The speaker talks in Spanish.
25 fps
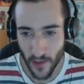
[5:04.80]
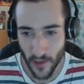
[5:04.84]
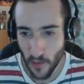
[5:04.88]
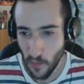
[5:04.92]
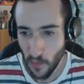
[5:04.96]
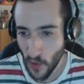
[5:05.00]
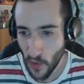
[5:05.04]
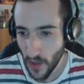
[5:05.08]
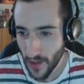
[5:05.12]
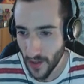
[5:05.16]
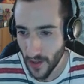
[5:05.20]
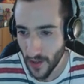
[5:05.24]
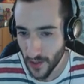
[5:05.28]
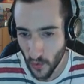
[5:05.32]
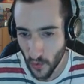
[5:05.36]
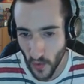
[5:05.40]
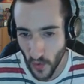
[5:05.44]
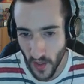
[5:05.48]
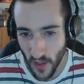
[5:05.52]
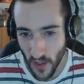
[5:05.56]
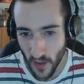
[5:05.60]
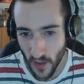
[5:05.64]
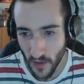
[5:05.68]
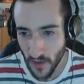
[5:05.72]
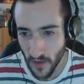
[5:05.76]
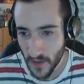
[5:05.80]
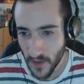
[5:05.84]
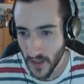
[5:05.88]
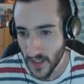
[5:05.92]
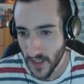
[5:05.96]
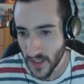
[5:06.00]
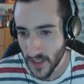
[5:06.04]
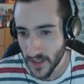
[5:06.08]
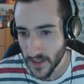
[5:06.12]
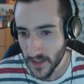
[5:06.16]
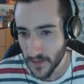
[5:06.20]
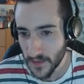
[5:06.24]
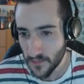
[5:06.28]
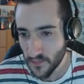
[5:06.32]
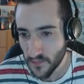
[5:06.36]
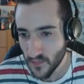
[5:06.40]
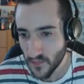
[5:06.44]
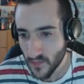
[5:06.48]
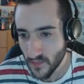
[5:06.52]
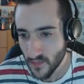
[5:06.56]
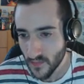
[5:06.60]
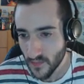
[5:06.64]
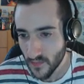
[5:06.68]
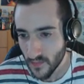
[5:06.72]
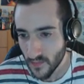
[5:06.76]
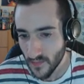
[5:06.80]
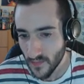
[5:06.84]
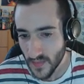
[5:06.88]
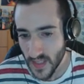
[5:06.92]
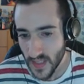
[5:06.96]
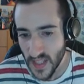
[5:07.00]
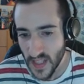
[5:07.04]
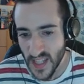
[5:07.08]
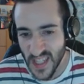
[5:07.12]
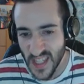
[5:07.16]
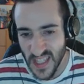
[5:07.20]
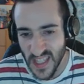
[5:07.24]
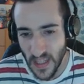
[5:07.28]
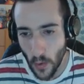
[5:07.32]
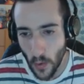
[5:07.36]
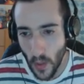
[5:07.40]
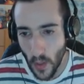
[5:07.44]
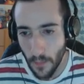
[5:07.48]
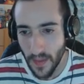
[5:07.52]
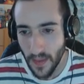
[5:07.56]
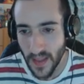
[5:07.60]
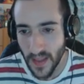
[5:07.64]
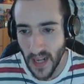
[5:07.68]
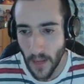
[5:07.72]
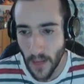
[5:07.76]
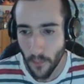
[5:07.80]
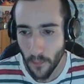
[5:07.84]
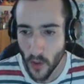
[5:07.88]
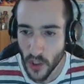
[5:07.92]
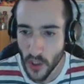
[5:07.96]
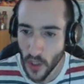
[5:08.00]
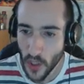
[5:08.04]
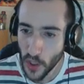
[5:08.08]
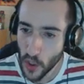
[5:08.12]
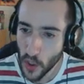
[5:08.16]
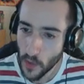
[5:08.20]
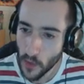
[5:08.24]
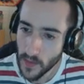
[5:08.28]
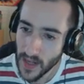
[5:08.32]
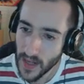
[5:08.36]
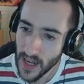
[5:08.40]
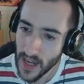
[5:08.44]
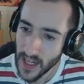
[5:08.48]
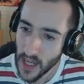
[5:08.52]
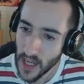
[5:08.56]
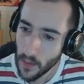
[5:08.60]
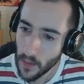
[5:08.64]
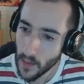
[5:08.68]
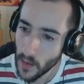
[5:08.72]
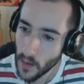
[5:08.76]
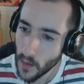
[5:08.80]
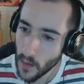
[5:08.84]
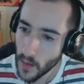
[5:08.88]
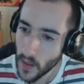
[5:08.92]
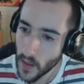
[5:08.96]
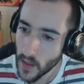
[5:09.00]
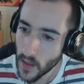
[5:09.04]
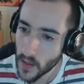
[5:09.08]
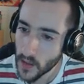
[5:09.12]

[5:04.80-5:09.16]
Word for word: por el suelo. Y seguramente la posición de la cabeza